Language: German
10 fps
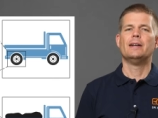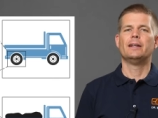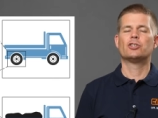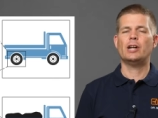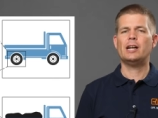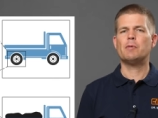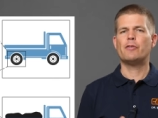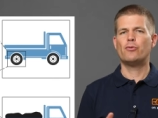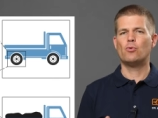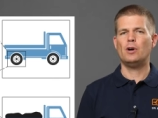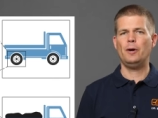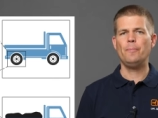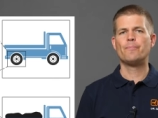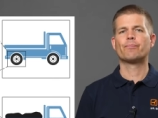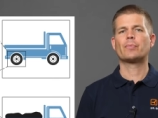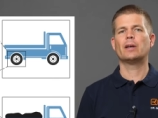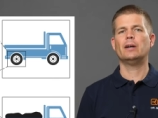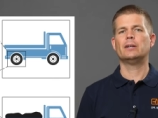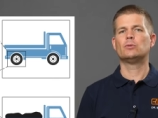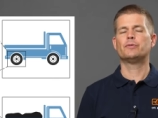jetzt stell dir mal vor,
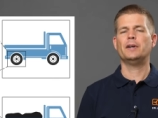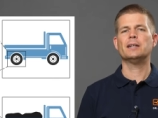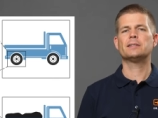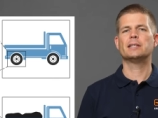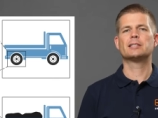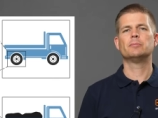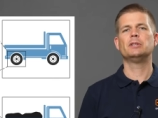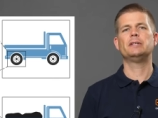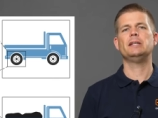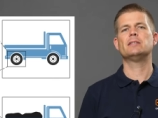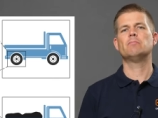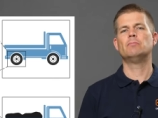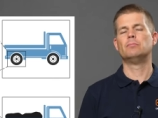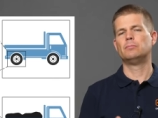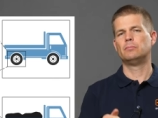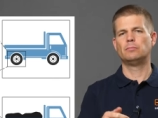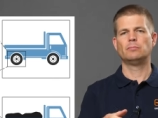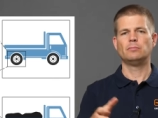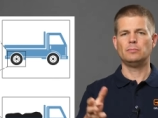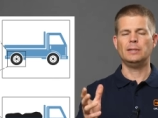du fährst jetzt mit diesem
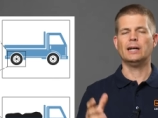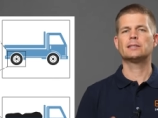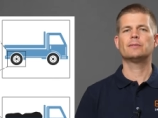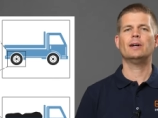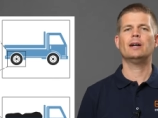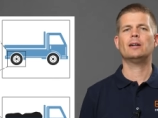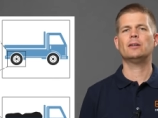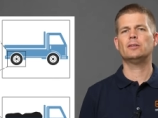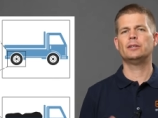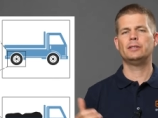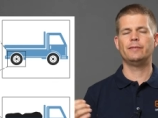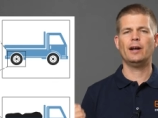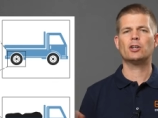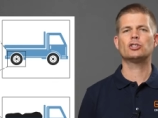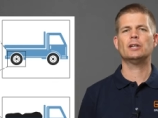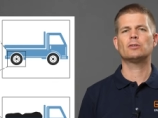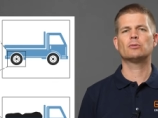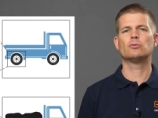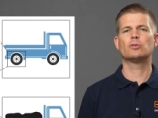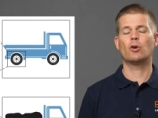einen Lastwagen in die Werkstatt
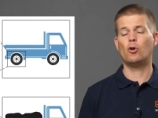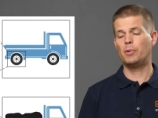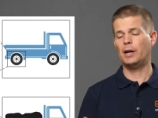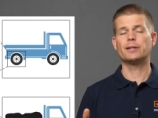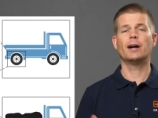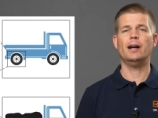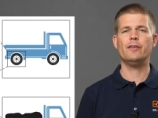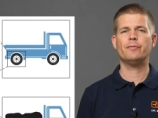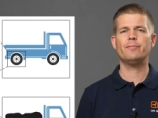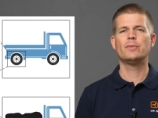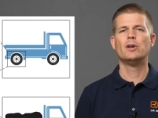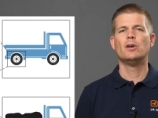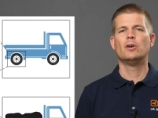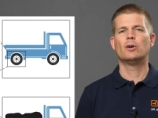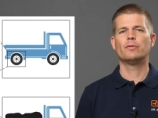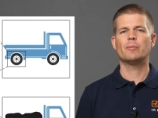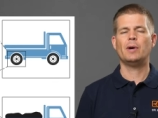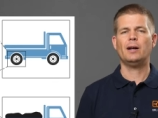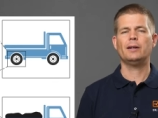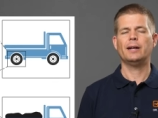und sagen, oh, platter Reifen. Und wir
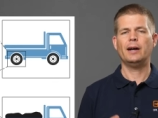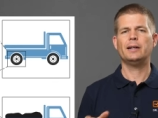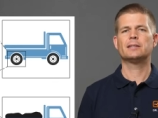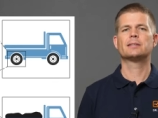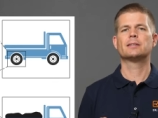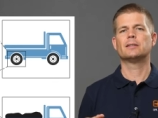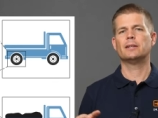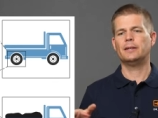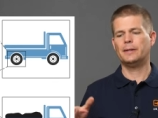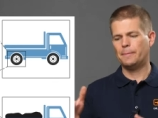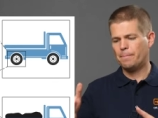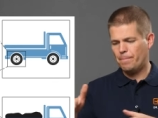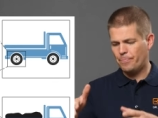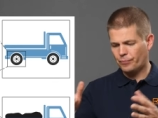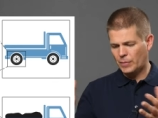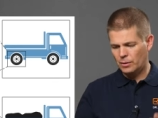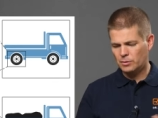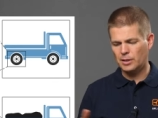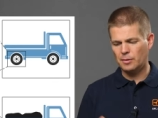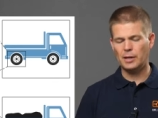machen da jetzt ähm,
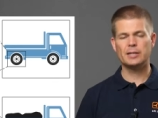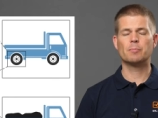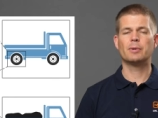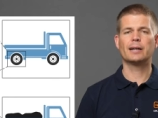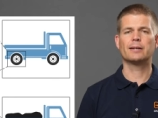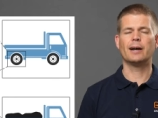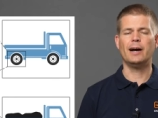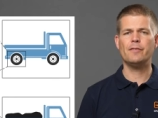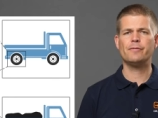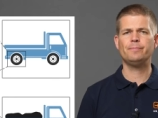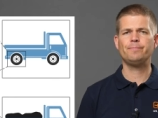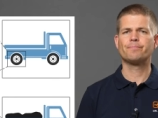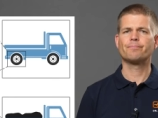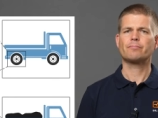sozusagen an diesem platten Reifen